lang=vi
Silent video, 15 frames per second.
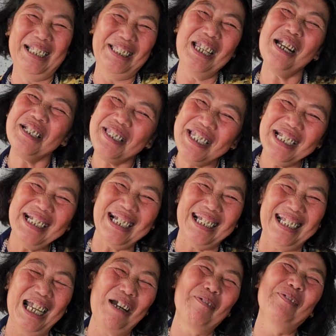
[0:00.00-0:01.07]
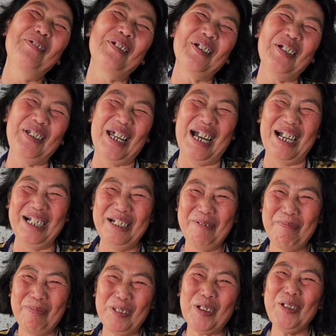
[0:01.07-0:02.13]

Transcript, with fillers: là chất mình duyên nghe nói là